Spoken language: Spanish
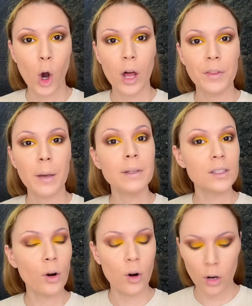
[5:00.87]
de mis
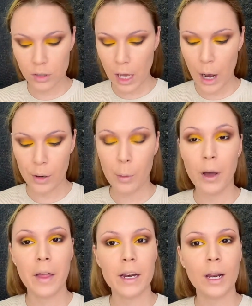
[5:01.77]
ojos. Ahora voy a
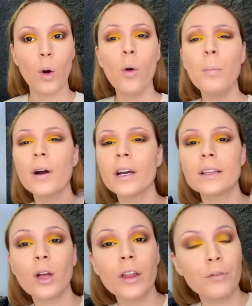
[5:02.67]
darle un
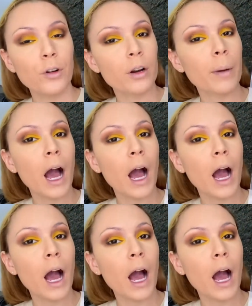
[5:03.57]
poquito de forma a